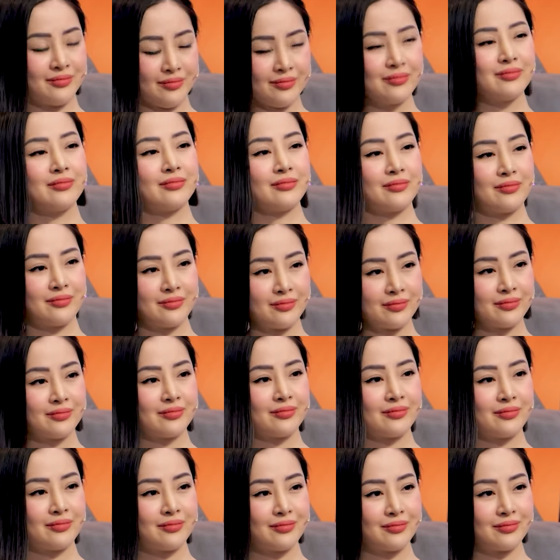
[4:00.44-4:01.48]
đợi phát sóng
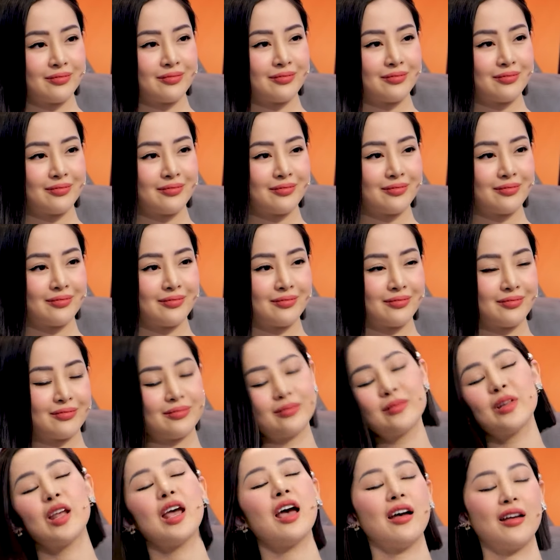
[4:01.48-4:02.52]
mới biết được hiệu quả yeah.
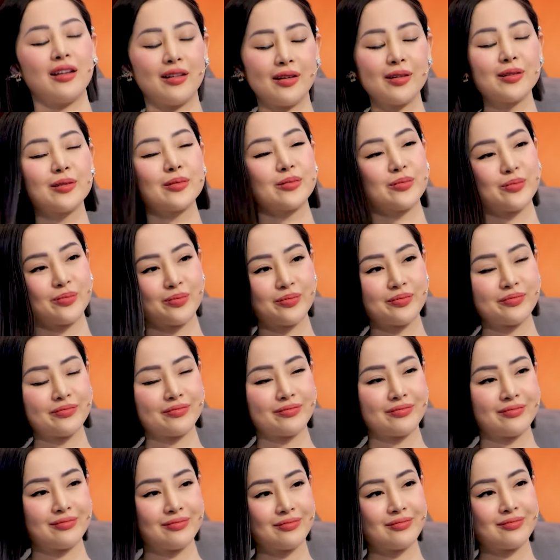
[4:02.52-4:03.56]
Dạ. còn này chỉ cần mình
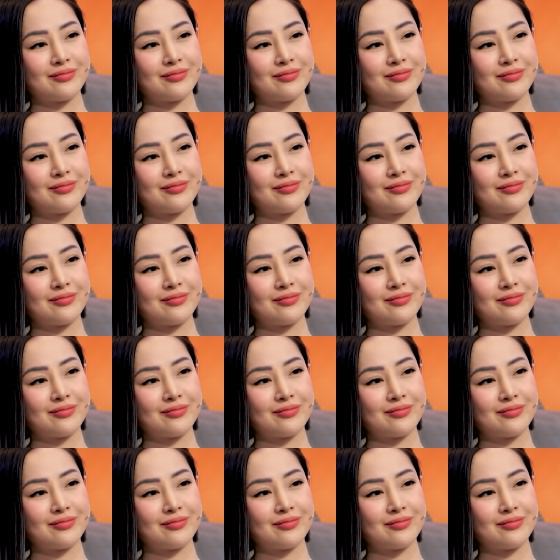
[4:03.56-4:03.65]
diễn chút